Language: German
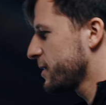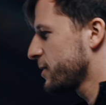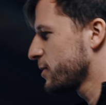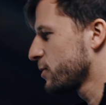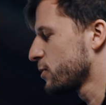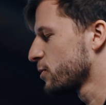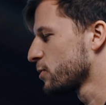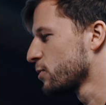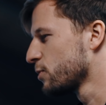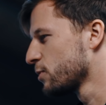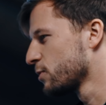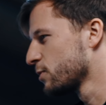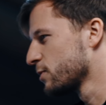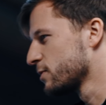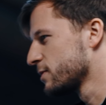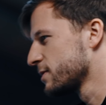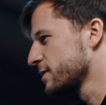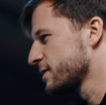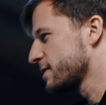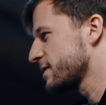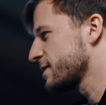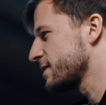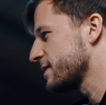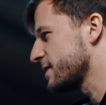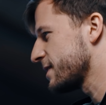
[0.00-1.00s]
Und
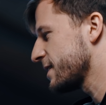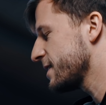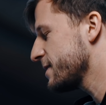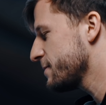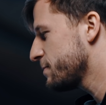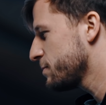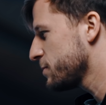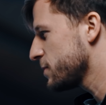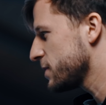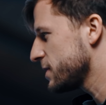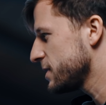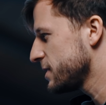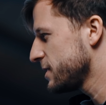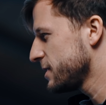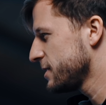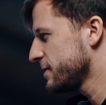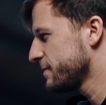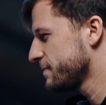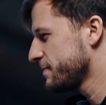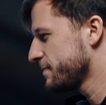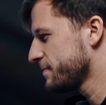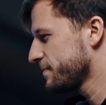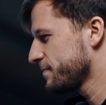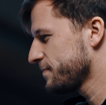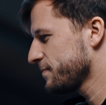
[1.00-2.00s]
neben
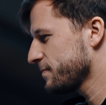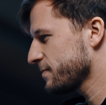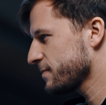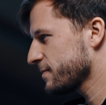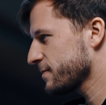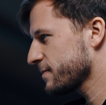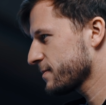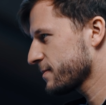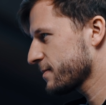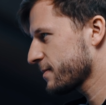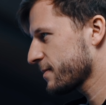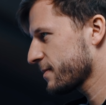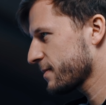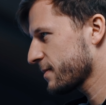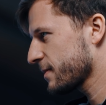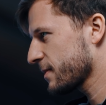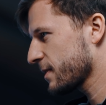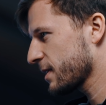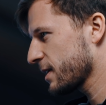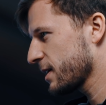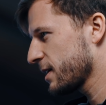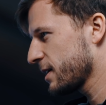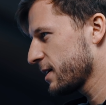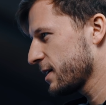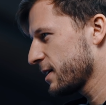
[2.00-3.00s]
ihm,
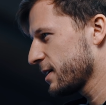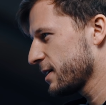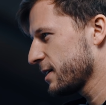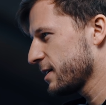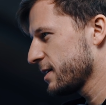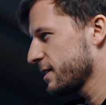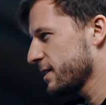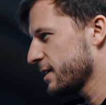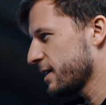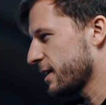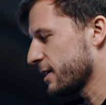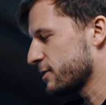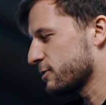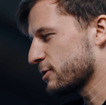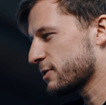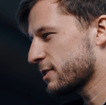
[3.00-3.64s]
also ich